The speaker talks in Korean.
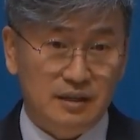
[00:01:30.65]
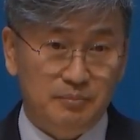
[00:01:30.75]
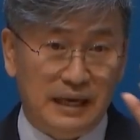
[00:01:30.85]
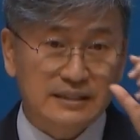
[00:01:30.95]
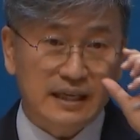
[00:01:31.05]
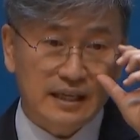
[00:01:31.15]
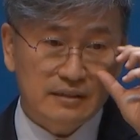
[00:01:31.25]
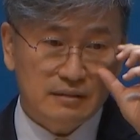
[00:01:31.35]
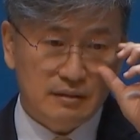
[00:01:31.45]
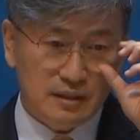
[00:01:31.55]
예,
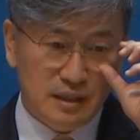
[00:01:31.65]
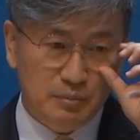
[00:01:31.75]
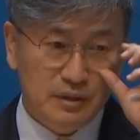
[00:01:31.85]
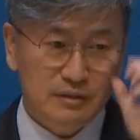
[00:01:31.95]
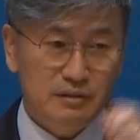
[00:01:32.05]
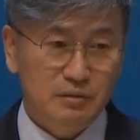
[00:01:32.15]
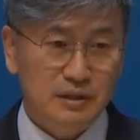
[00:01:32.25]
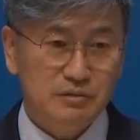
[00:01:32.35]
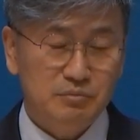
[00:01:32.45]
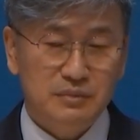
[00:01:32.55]
마당에서 그렇게 예배를
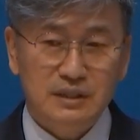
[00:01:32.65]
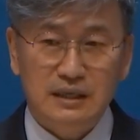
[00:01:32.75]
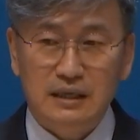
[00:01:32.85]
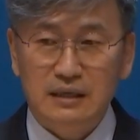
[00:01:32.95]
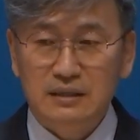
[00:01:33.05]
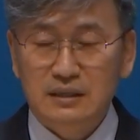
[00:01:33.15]
드려왔습니다.